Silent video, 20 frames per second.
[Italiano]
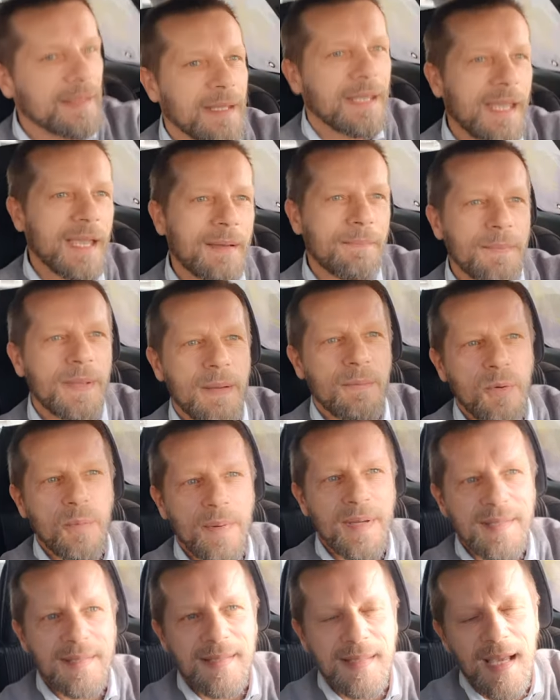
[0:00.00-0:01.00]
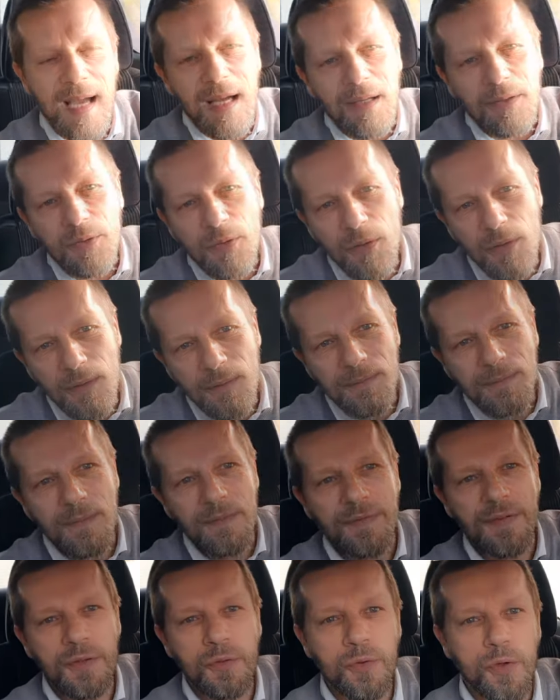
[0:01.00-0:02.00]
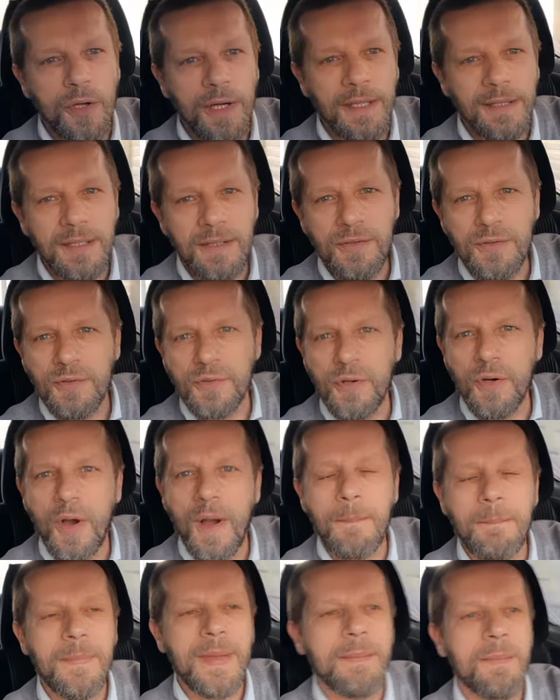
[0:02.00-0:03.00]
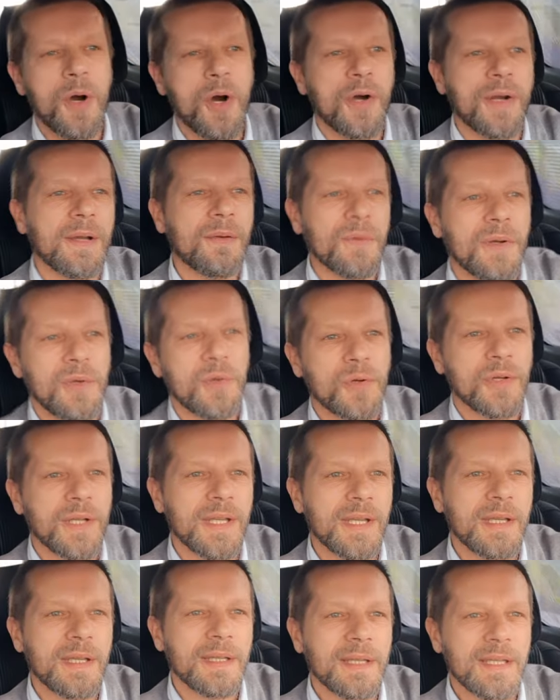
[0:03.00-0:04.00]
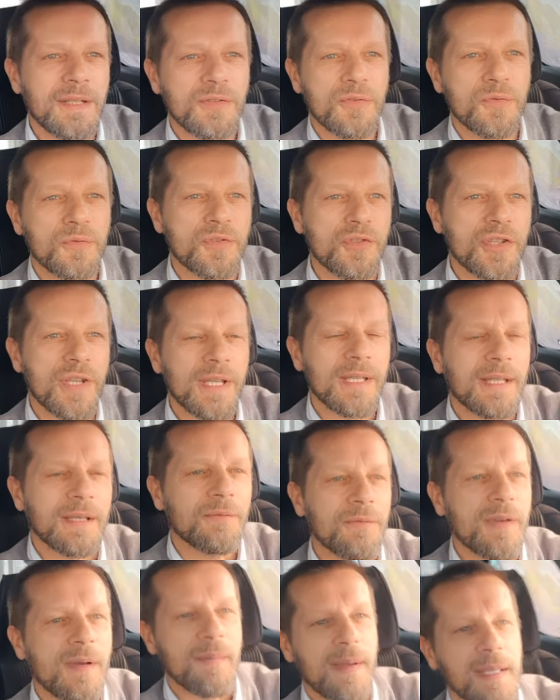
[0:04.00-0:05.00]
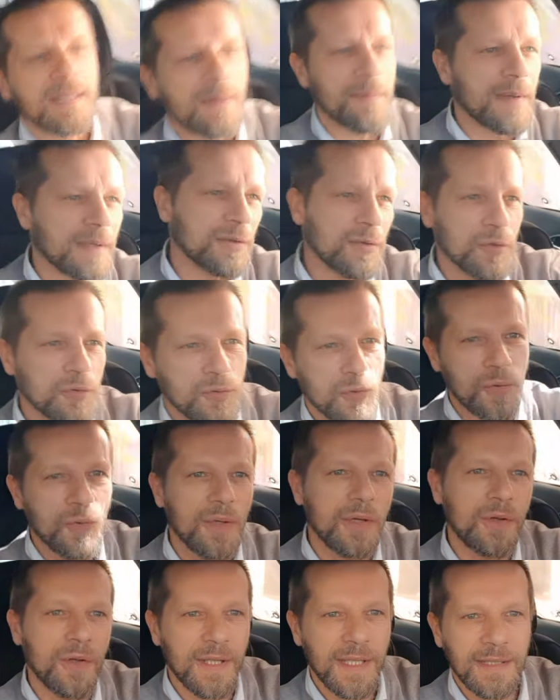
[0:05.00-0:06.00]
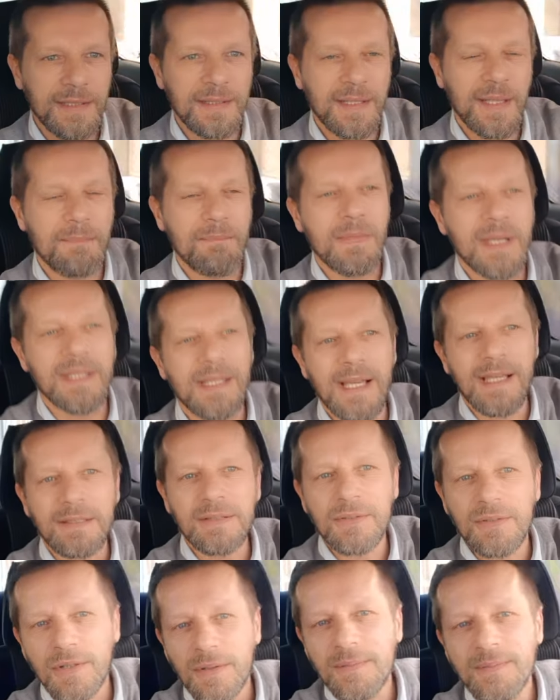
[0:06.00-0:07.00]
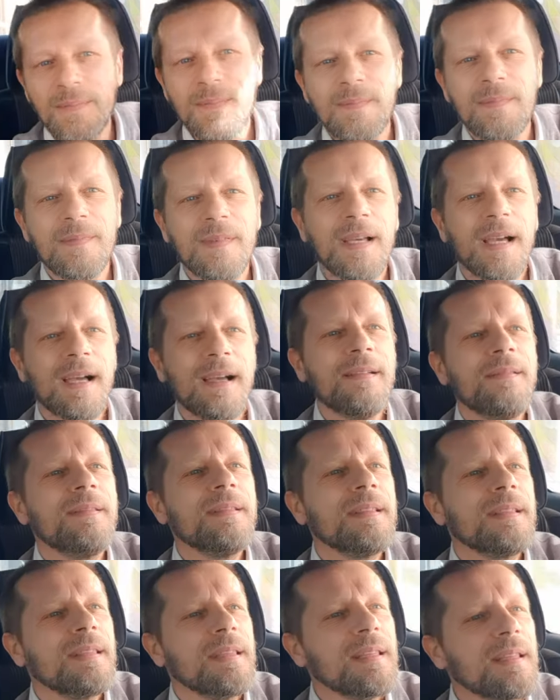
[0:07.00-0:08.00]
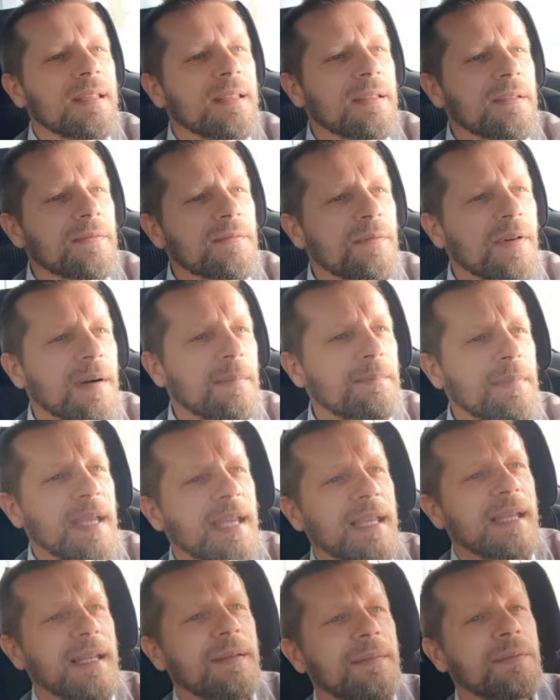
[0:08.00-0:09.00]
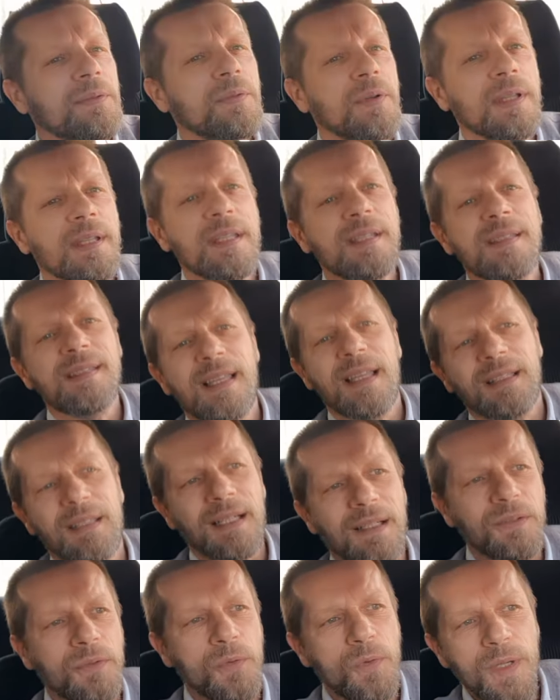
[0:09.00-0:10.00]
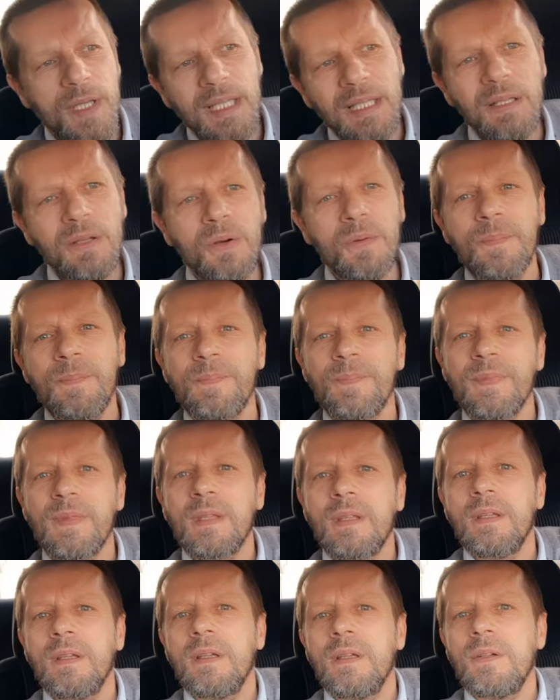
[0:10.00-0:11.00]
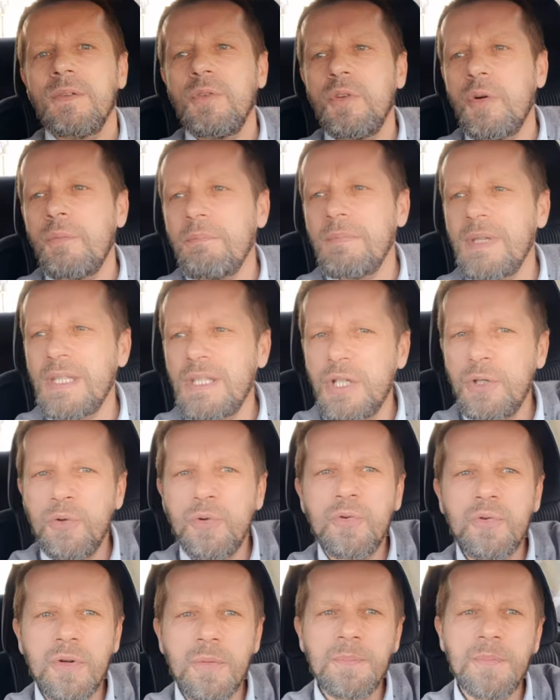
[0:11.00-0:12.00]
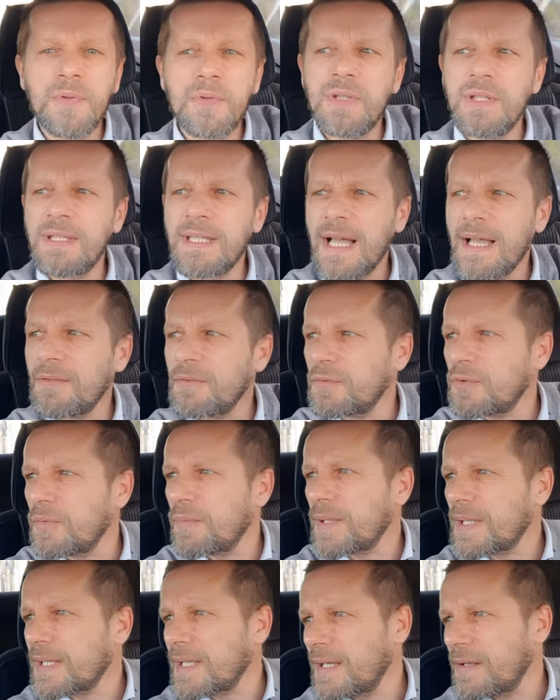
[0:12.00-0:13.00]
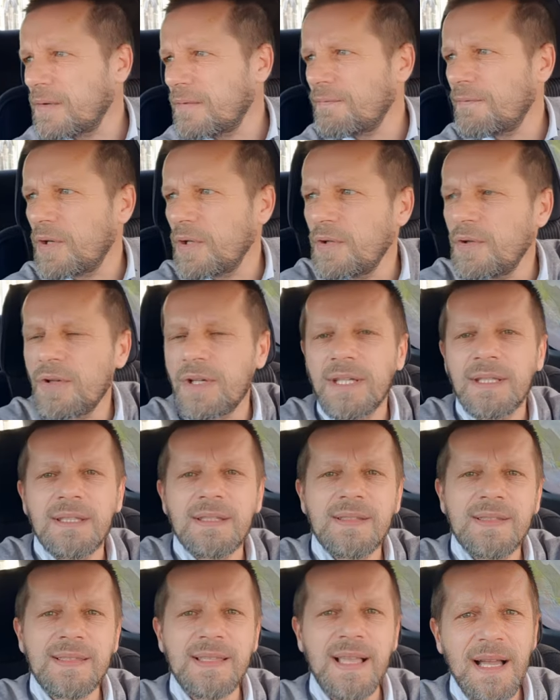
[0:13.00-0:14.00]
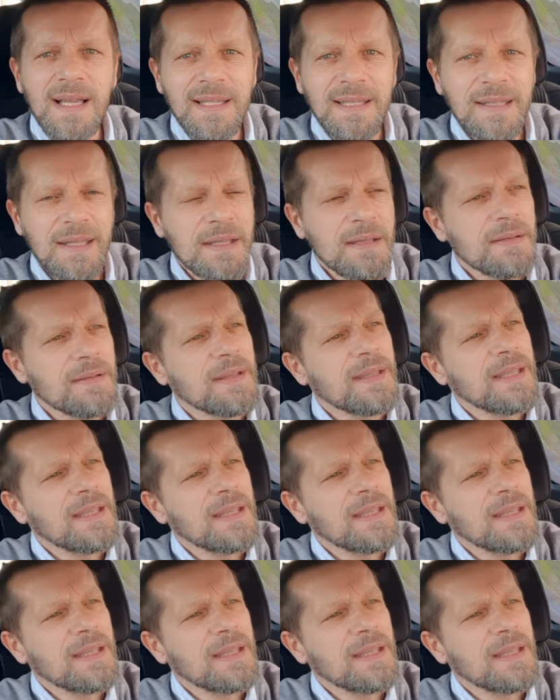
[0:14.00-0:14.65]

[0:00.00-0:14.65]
che, abbiamo passato, figurati, so a memoria quello che, che succede, ovviamente per tutto quello che te mi hai detto. Eh. Va bene? Quindi stai tranquillo, non mi dilungo più di tanto perché non voglio che ti stanchi.